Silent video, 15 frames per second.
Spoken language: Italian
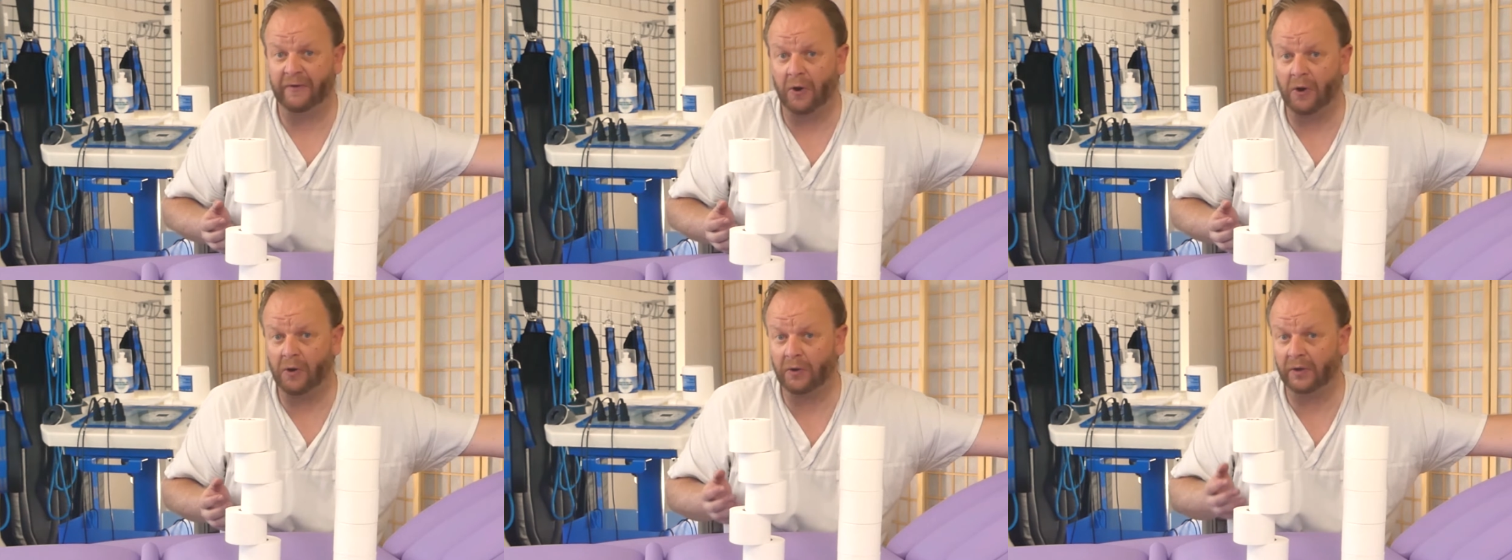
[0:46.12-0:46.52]

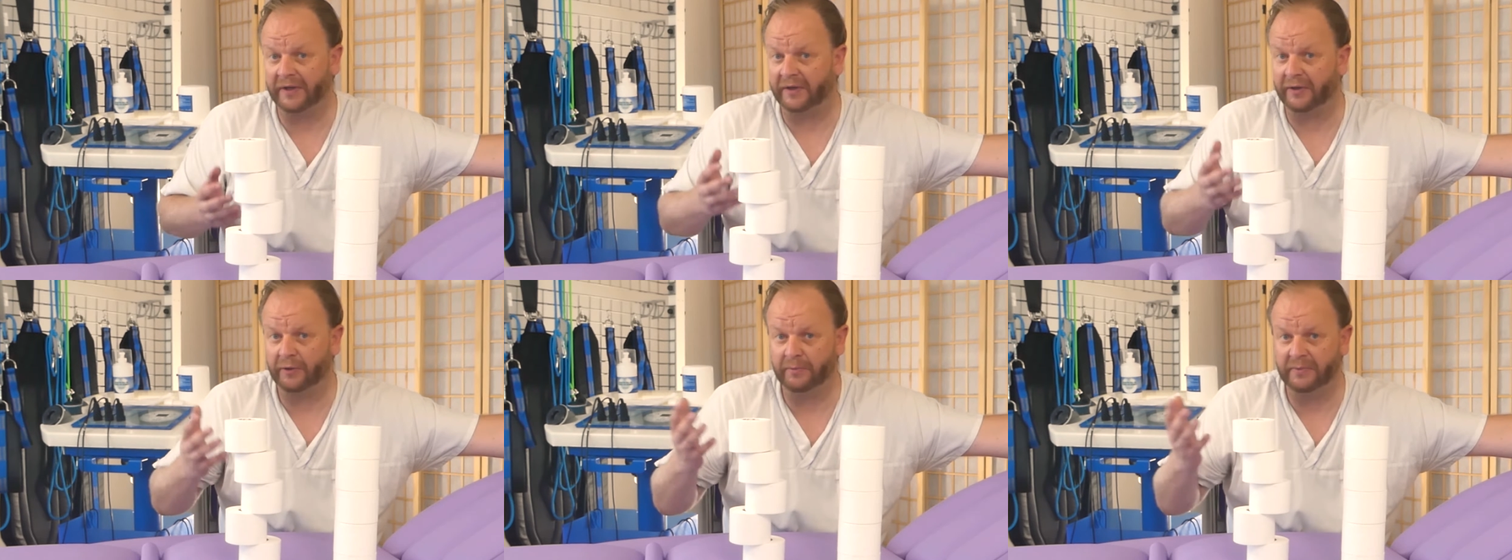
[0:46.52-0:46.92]
una
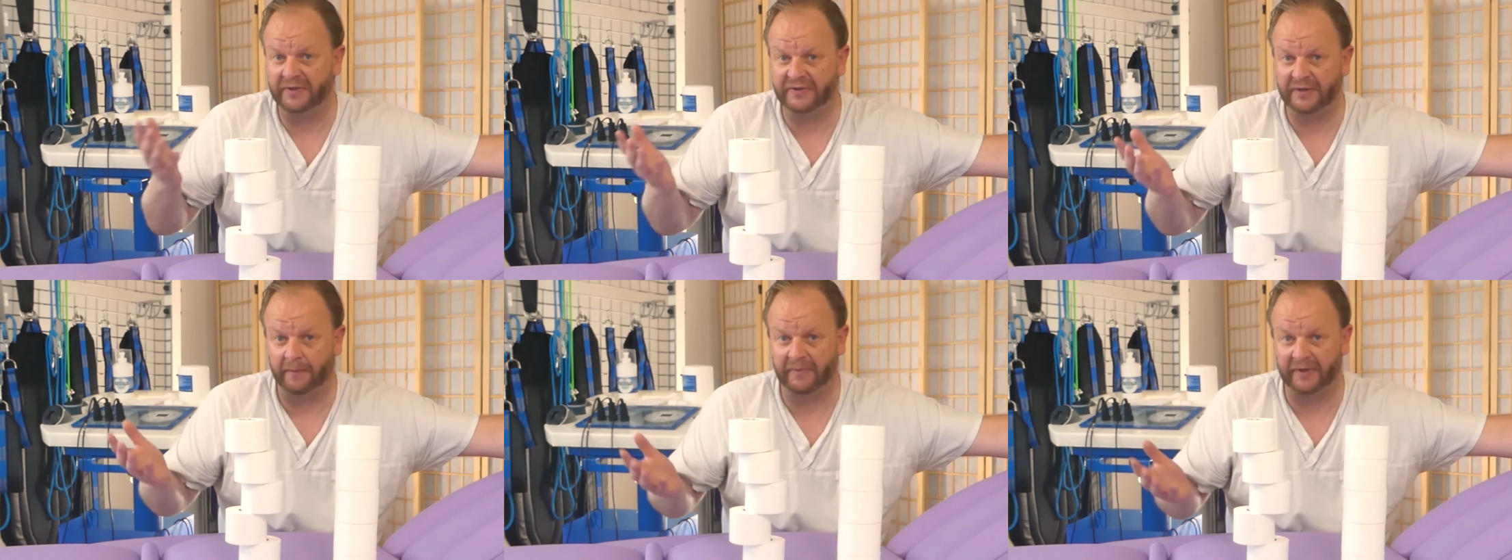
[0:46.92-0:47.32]

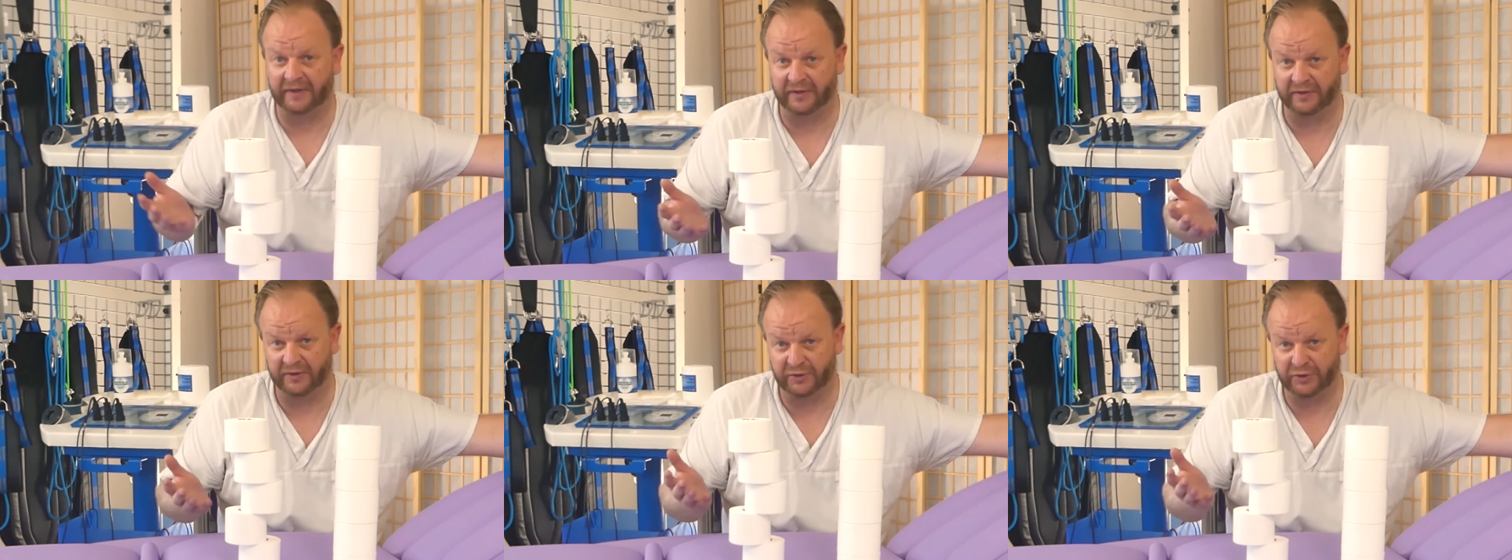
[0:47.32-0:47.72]
caduta
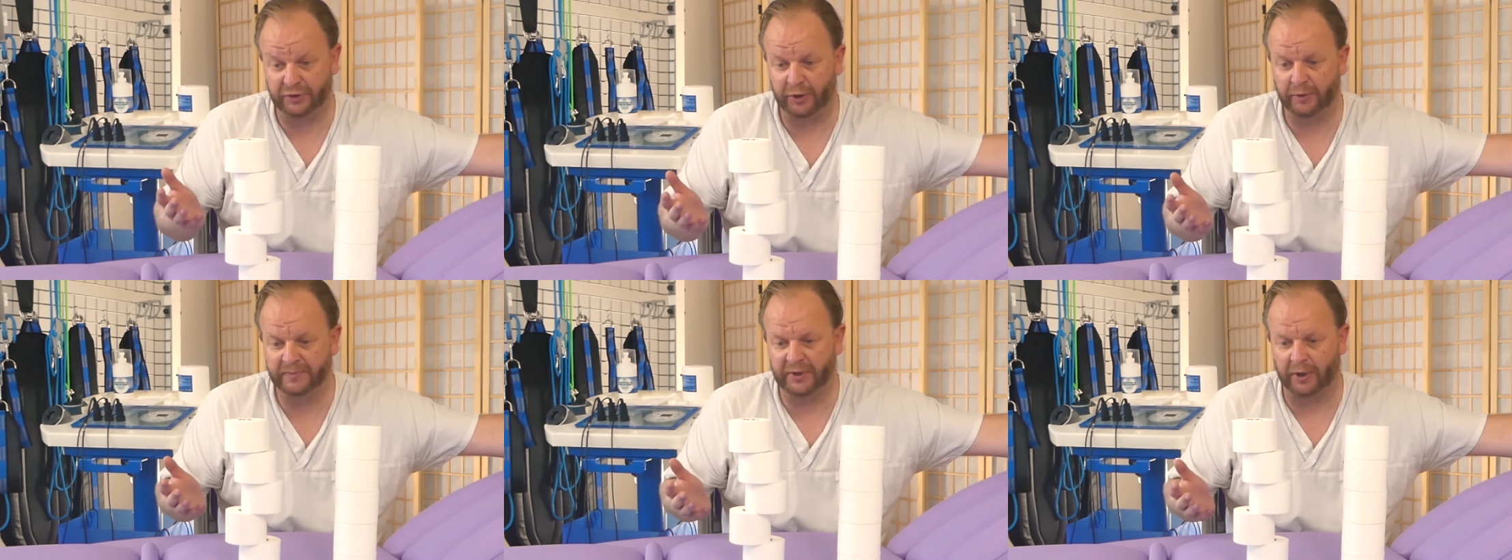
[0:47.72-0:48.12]
o
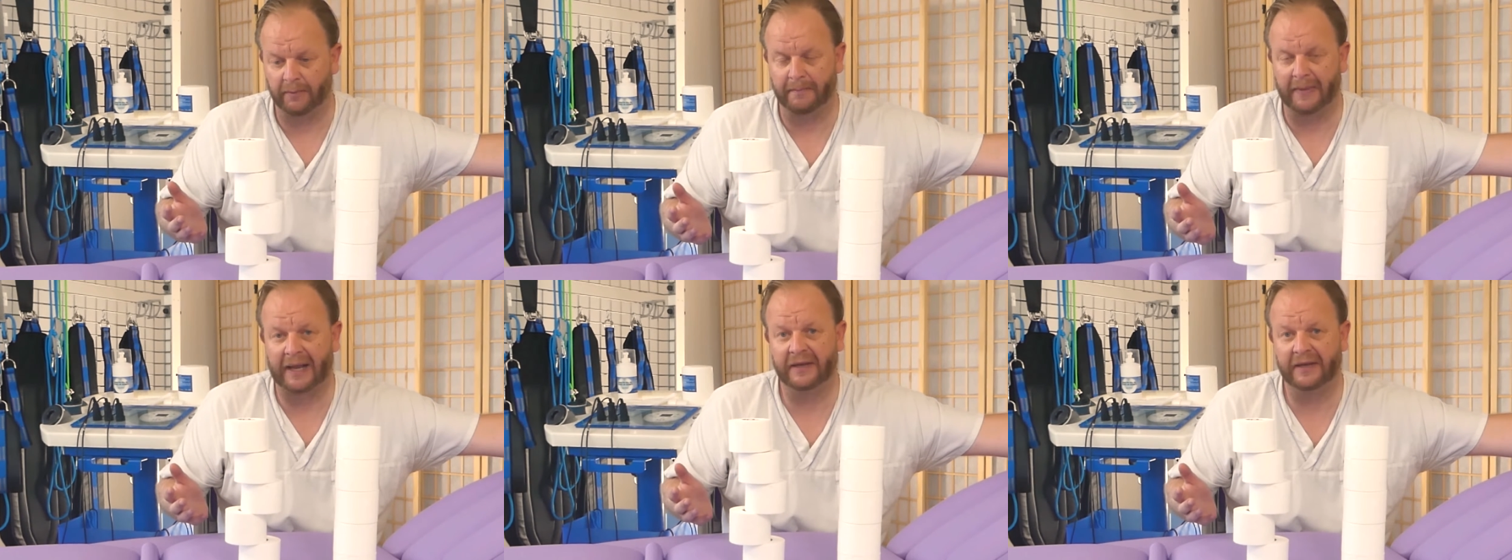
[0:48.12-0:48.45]
qualcosa che incide